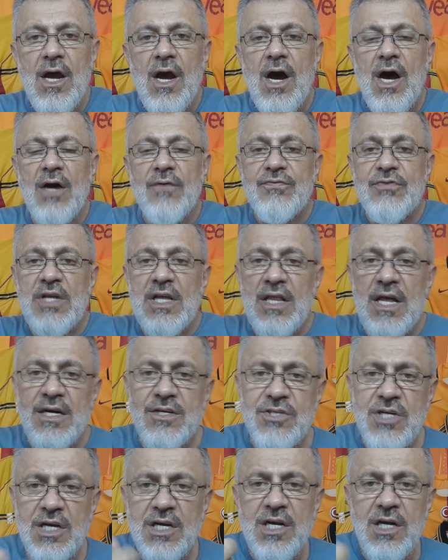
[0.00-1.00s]

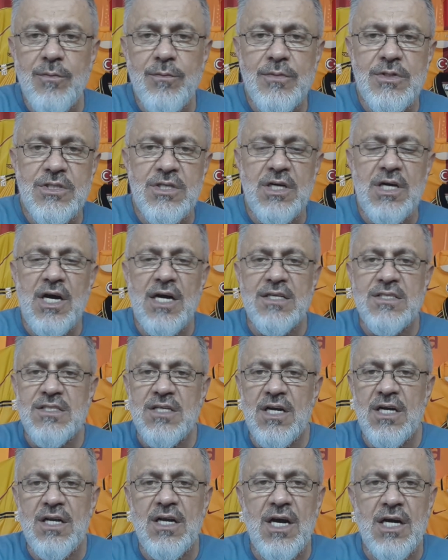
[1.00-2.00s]
haftalarca kırmızı kart,
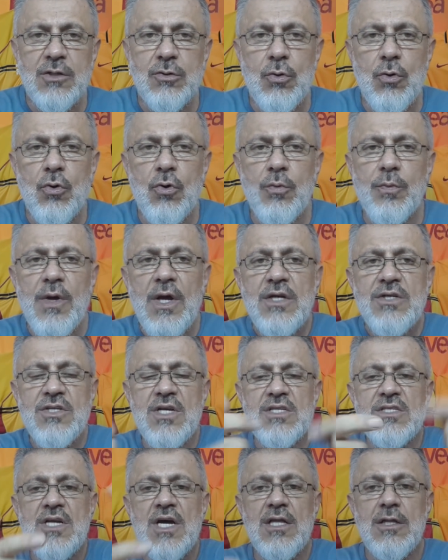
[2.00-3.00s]
sarı kart görüp
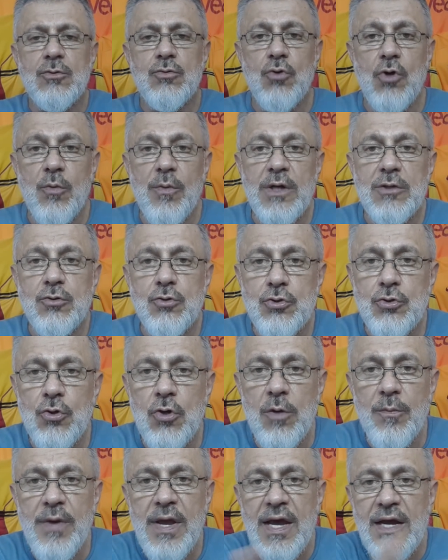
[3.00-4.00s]
cezalı duruma
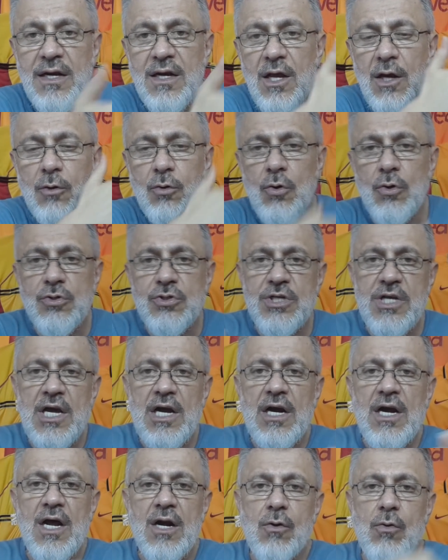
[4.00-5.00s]
düşürülmeyen
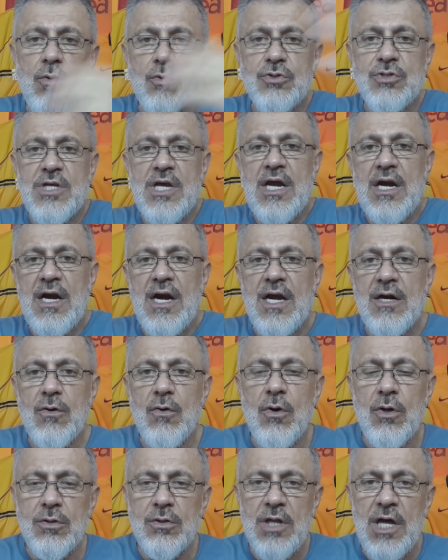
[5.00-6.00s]
Rozierler, Gozierler,
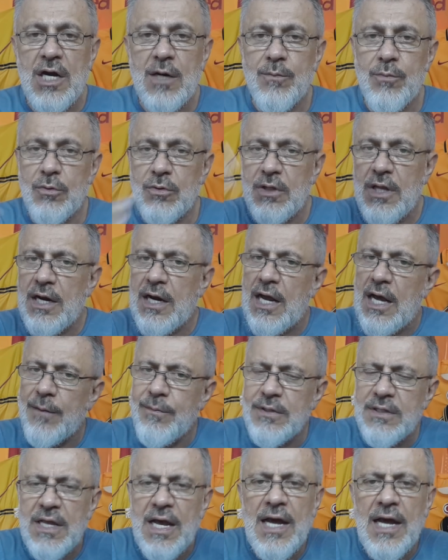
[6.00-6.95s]
onlar bunlar abi.